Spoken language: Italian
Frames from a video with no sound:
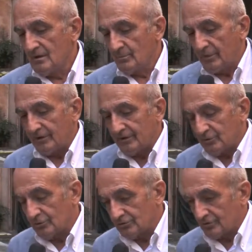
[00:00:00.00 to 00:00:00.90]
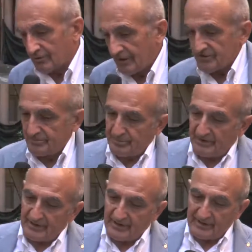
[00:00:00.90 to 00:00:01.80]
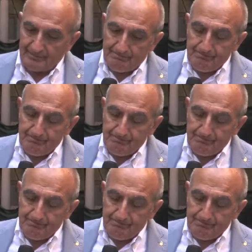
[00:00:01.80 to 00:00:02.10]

L'incontro nasce perché